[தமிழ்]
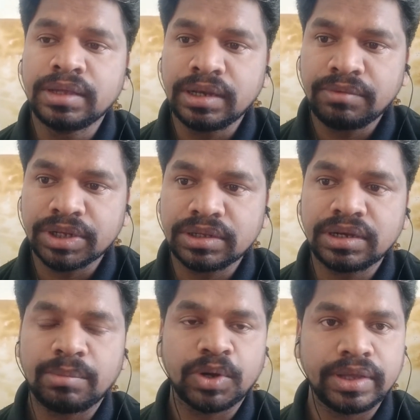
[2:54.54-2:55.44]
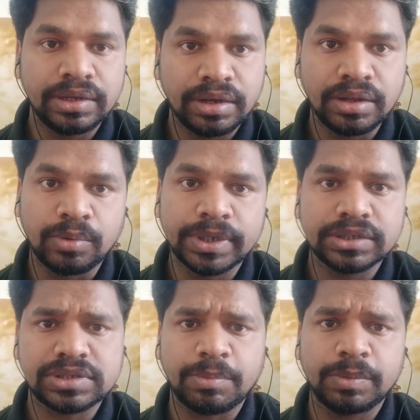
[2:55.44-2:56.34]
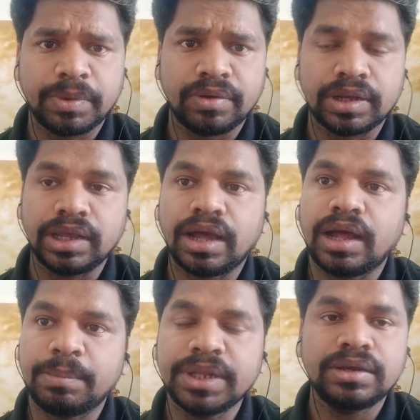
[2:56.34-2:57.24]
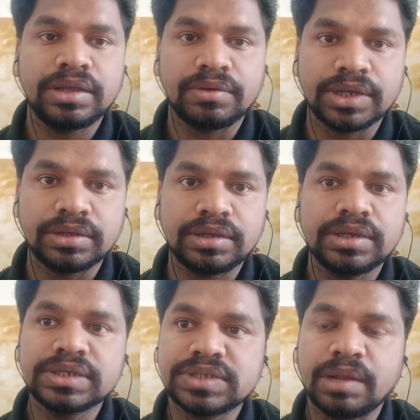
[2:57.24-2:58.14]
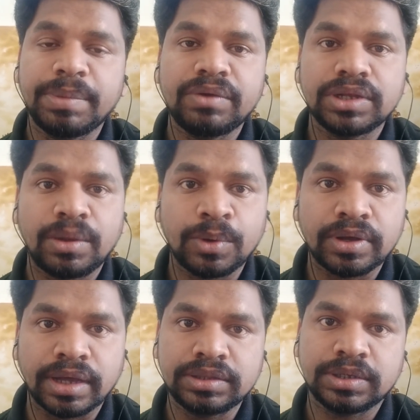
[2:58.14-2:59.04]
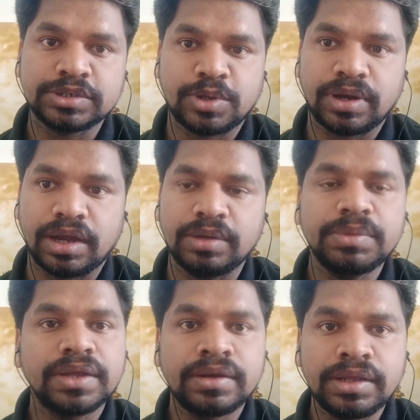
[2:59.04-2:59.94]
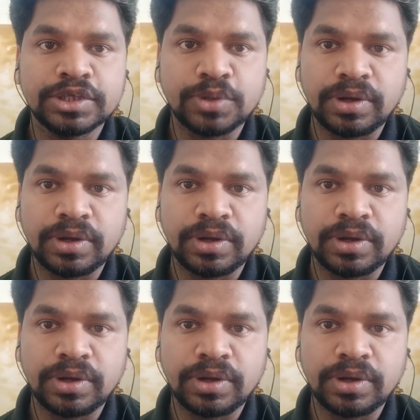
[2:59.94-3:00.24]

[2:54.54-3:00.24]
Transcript: இனி வந்து நம்மளோட இந்தியன் கவர்மெண்ட்டுக்கு சப்போர்ட் பண்ணுவாங்க இல்லையா அப்படின்னு நீங்கள் வந்து சில பேர் வந்து அவங்களோட கருத்துக்கள் சொன்னாலும் நீங்கள்